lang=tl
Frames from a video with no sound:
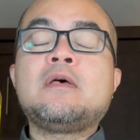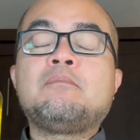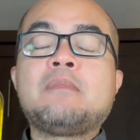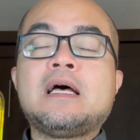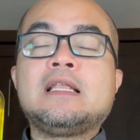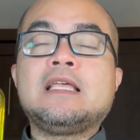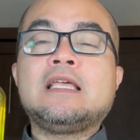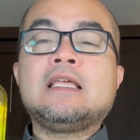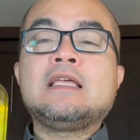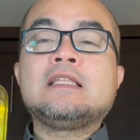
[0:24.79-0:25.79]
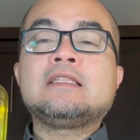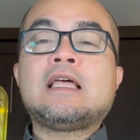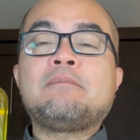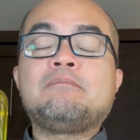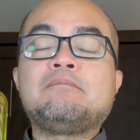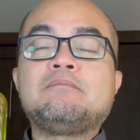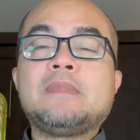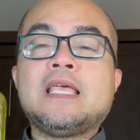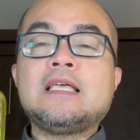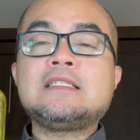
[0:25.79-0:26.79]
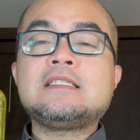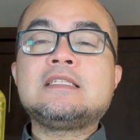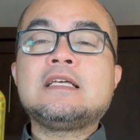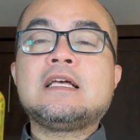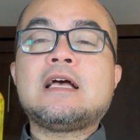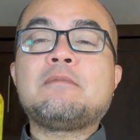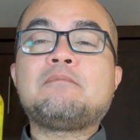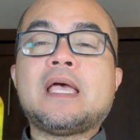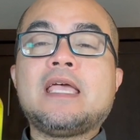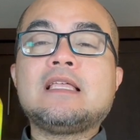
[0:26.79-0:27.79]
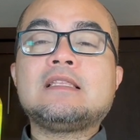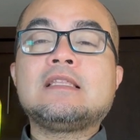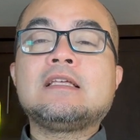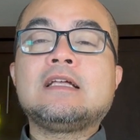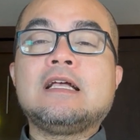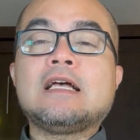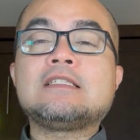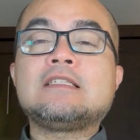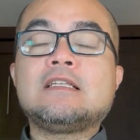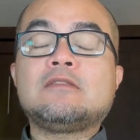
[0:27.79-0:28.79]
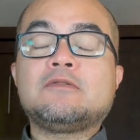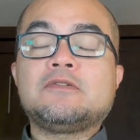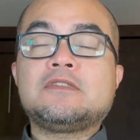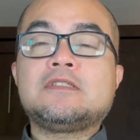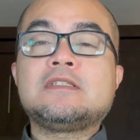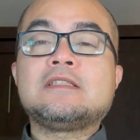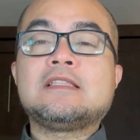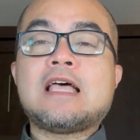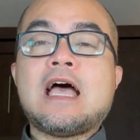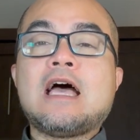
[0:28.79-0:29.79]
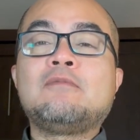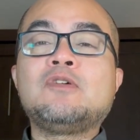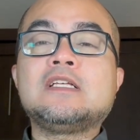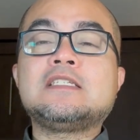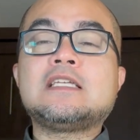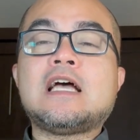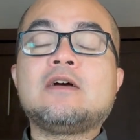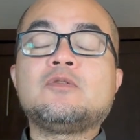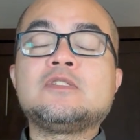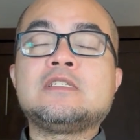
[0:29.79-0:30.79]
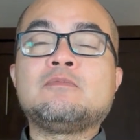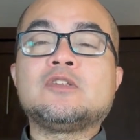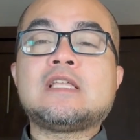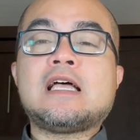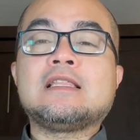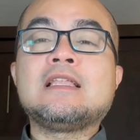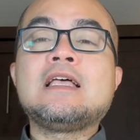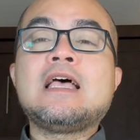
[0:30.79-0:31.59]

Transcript: Bali, tab is kagpait nga citrus na amo na siya konsumotan.